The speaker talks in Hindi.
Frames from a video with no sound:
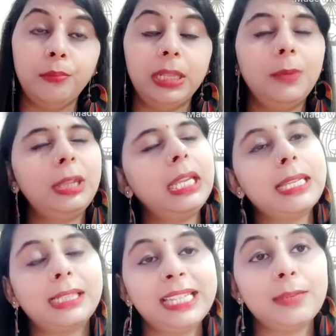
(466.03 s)
मतलब इतनी
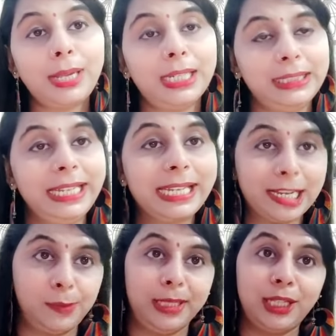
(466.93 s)
ज़्यादा स्मेल आती है कि
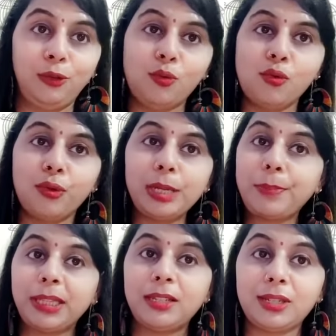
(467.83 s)
आसपास के लोगों को ये
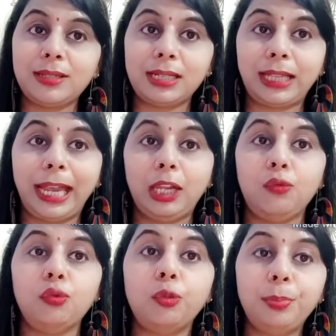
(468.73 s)
पता चल जाता है कि
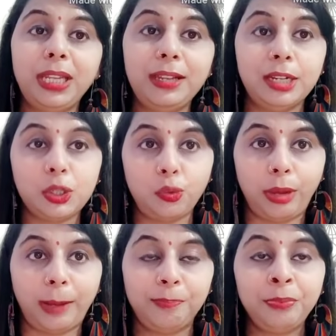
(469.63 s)
उनको पीरियड्स हुए
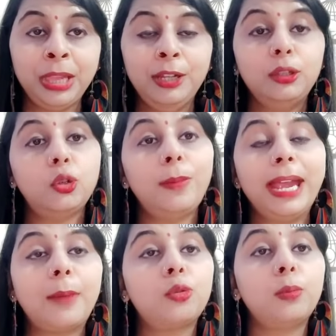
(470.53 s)
हैं तो मैं
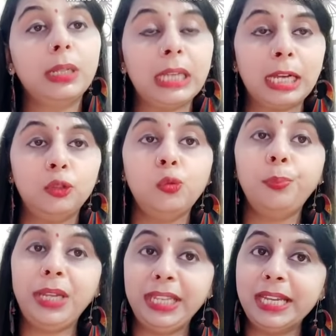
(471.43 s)
आपको बता दूँ
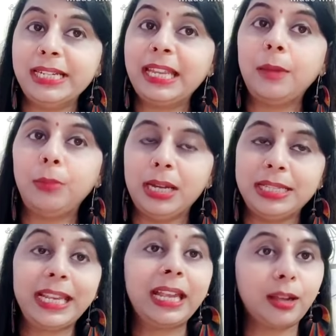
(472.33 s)
पीरियड के ब्लड
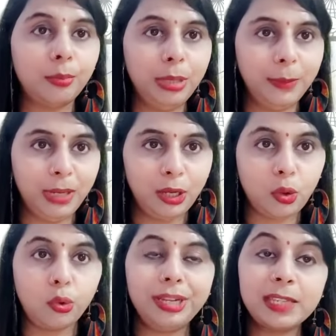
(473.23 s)
से कभी भी
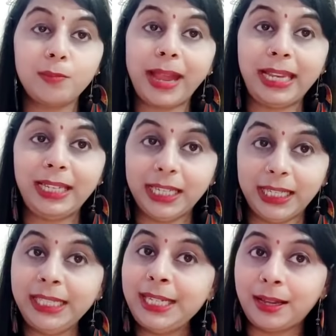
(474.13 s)
कोई स्मेल
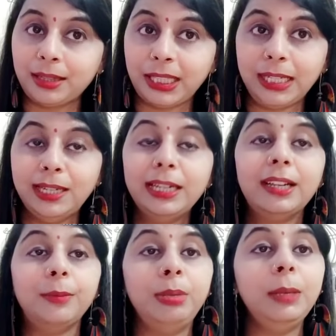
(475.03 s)
नहीं आती
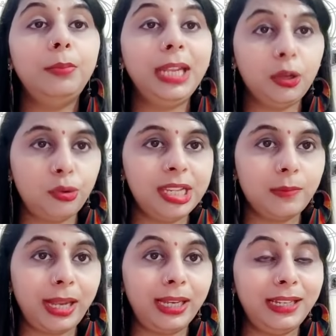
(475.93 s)
कभी भी कोई
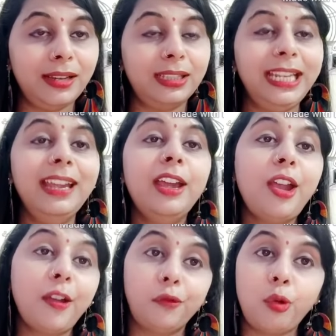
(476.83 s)
स्मेल नहीं आती
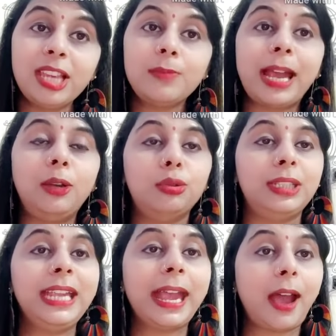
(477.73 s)
वो स्मेल
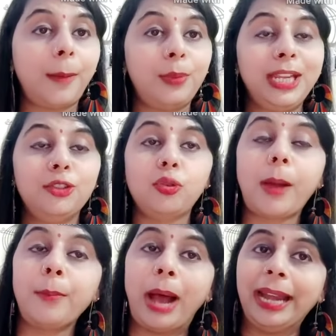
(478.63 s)
होती है आपकी जो
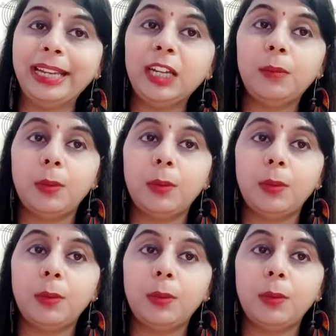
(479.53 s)
आप मार्केट